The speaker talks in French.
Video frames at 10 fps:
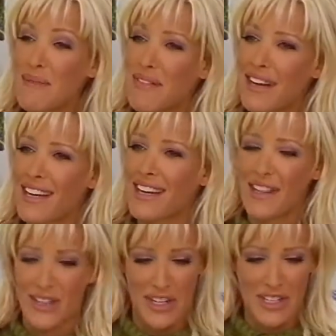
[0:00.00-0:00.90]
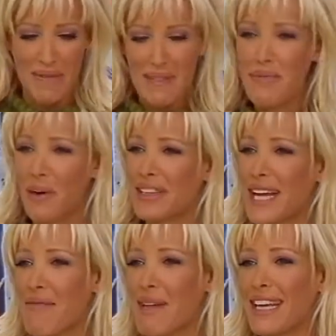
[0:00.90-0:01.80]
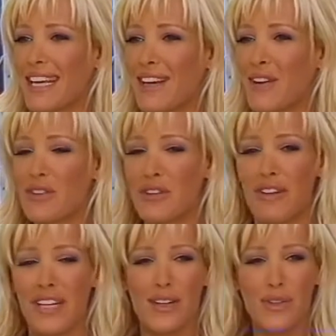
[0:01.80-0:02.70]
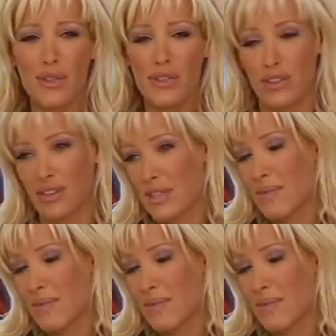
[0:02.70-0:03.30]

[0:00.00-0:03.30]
non, non, c'est pas vrai. Genre, j'ai un petit portable et quand je vais faire des courses,